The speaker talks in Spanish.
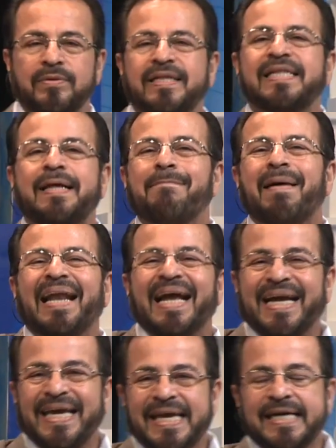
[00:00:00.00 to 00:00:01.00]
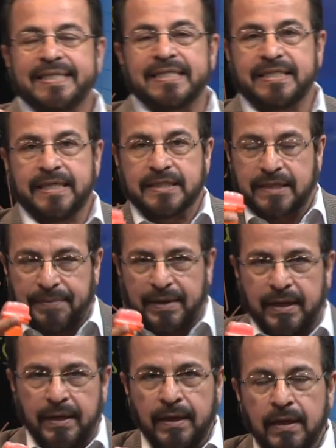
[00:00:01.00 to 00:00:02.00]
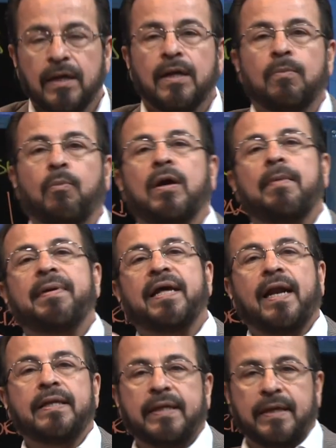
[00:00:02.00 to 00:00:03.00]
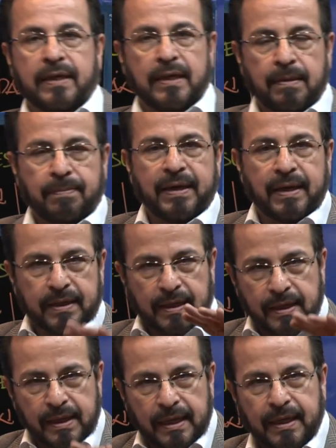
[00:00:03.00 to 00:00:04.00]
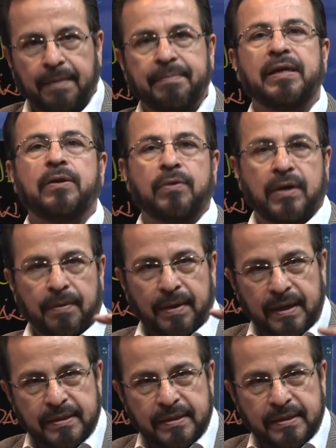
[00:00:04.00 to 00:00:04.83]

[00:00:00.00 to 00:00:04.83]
Desde Malaquía decía, ¿saben qué? Voy a enviar a alguien que les vaya a arreglar el camino, que vaya a